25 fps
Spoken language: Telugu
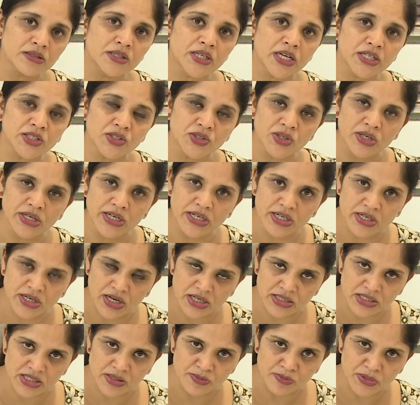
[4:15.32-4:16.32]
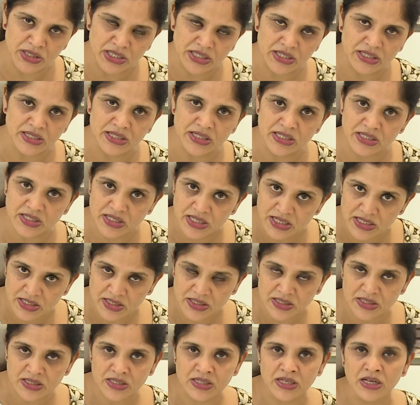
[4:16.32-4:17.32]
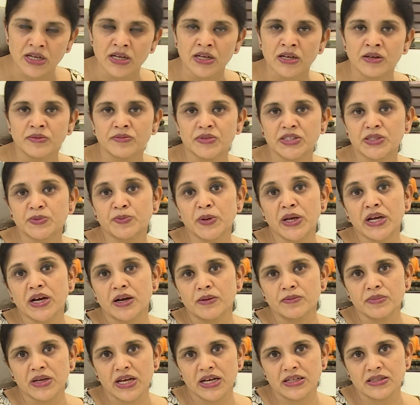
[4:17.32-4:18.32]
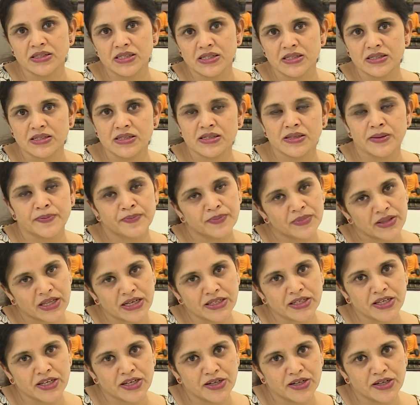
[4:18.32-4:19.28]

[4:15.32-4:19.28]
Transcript: సెక్షువలీ ట్రాన్స్మిటెడ్ డిసీజెస్ విచ్ బికమ్ క్యాన్సర్స్ థ్యాంక్